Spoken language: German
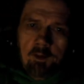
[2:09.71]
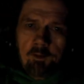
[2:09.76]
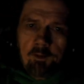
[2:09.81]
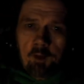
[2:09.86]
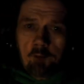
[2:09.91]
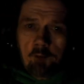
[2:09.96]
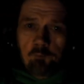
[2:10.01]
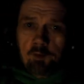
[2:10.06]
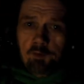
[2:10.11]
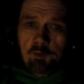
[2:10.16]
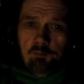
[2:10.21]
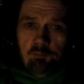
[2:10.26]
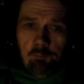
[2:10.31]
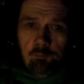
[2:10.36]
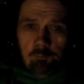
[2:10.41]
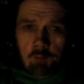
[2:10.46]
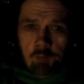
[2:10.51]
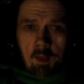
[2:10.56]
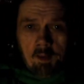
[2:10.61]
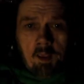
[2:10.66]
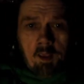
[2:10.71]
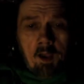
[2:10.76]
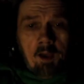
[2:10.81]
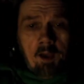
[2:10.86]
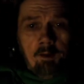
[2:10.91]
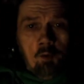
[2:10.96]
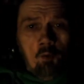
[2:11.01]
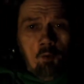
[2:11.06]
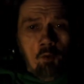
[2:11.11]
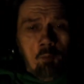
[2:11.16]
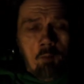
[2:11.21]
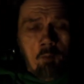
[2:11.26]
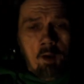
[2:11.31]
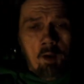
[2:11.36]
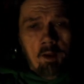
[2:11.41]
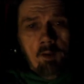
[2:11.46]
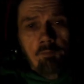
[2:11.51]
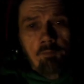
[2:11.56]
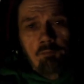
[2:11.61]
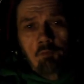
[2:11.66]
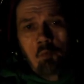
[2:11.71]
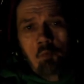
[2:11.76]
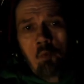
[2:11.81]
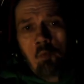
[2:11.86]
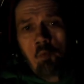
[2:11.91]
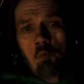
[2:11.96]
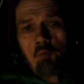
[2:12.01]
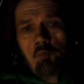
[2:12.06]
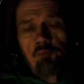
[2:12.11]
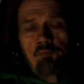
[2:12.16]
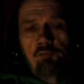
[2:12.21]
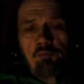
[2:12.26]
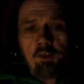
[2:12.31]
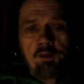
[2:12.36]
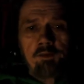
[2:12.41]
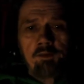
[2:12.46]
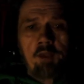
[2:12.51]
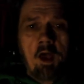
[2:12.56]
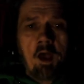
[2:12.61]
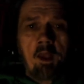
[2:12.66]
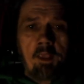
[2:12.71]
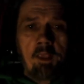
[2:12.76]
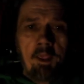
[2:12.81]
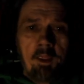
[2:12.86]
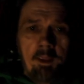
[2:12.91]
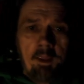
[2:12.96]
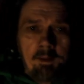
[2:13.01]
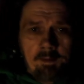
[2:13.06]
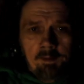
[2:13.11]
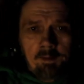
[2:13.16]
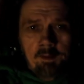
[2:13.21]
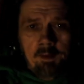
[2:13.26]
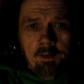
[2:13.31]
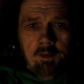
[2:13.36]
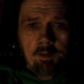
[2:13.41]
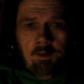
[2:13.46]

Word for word: Da wird das Plakat auch nochmal ganz groß, zehn Tage hängen.